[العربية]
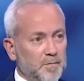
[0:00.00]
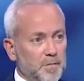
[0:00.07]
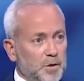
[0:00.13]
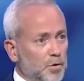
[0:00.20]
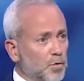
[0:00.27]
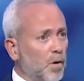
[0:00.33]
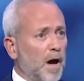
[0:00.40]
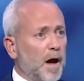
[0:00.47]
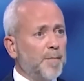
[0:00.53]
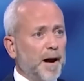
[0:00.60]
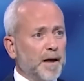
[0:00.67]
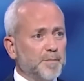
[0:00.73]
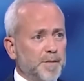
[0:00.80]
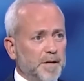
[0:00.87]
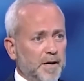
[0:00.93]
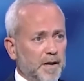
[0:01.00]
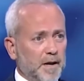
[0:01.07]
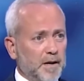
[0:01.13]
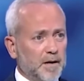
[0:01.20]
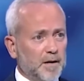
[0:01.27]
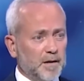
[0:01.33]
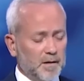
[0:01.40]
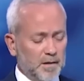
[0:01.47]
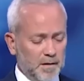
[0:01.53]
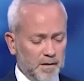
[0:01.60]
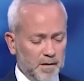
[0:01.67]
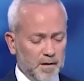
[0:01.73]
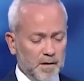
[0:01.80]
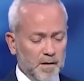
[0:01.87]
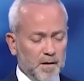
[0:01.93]
بدي روح ابعد من هيك
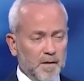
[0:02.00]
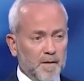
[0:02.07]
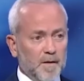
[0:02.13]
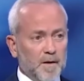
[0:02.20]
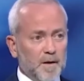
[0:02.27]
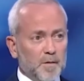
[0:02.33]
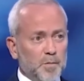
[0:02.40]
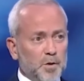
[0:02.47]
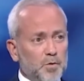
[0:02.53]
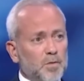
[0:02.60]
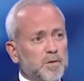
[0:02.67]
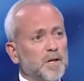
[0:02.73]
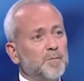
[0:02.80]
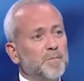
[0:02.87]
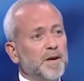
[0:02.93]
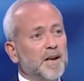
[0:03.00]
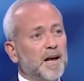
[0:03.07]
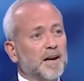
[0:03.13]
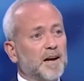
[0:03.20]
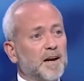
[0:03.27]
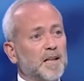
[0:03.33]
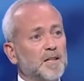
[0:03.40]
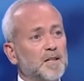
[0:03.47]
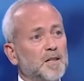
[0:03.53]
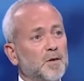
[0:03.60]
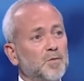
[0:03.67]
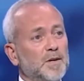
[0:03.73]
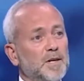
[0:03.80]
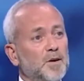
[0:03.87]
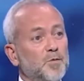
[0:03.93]
بتقول تطبيق القرارات
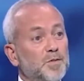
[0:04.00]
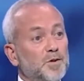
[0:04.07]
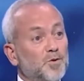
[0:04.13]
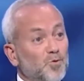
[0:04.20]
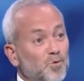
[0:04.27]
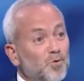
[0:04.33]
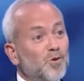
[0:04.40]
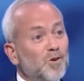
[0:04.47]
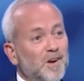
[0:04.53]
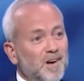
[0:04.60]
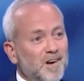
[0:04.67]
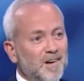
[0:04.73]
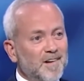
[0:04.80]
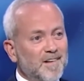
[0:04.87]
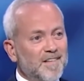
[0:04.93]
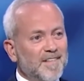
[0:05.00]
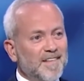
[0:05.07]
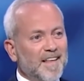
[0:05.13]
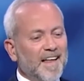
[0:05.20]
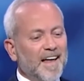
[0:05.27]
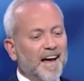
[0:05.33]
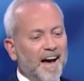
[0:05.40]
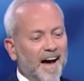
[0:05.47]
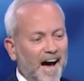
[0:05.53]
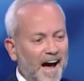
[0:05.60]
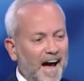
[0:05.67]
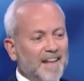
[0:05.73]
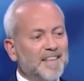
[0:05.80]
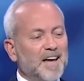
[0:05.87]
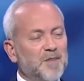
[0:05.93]
الدوليه وبتقول
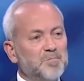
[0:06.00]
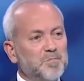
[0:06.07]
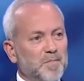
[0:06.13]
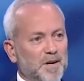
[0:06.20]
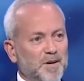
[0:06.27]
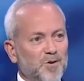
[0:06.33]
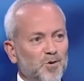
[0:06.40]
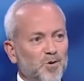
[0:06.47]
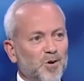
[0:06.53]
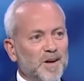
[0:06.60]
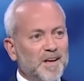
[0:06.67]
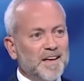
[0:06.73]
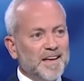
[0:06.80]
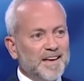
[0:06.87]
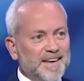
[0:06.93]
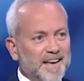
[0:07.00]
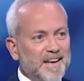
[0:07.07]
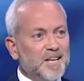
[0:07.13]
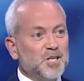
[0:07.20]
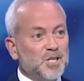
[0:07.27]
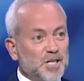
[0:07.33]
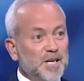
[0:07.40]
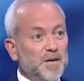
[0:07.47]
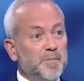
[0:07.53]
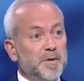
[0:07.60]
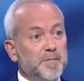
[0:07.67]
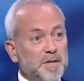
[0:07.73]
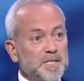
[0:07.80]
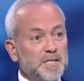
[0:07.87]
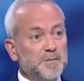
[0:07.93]
عدم انه كل شيء
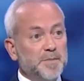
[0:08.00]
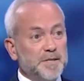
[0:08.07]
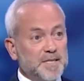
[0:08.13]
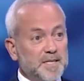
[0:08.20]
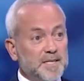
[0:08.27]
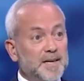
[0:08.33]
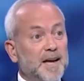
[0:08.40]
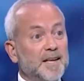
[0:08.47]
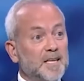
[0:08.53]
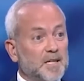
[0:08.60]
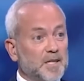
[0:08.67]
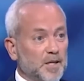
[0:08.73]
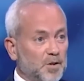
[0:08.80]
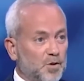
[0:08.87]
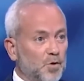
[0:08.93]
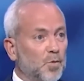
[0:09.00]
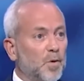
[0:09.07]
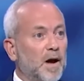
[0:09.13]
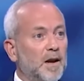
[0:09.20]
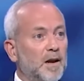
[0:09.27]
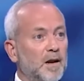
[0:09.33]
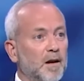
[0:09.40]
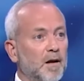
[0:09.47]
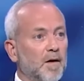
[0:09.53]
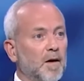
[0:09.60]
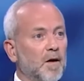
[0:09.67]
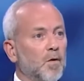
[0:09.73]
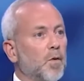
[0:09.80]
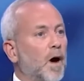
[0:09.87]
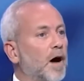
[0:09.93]
بمس بسياده الدول
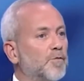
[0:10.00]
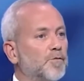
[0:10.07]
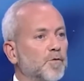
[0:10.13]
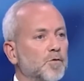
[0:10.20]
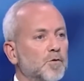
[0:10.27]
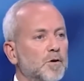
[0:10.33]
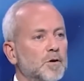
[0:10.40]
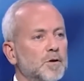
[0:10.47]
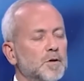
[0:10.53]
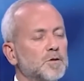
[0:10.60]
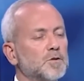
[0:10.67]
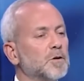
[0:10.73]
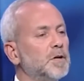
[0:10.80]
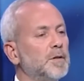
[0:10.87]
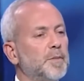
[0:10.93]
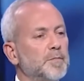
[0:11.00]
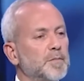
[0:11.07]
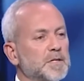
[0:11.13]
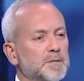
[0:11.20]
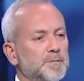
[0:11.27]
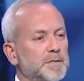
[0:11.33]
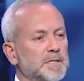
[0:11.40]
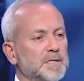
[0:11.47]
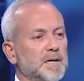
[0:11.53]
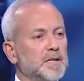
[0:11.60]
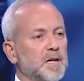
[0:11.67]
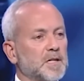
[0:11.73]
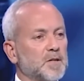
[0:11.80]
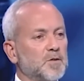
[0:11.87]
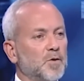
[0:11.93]
وقفه شو اللي بمس
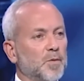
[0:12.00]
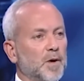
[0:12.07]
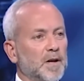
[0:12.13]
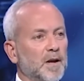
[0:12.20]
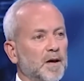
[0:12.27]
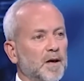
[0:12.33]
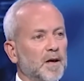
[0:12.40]
بسياده الدول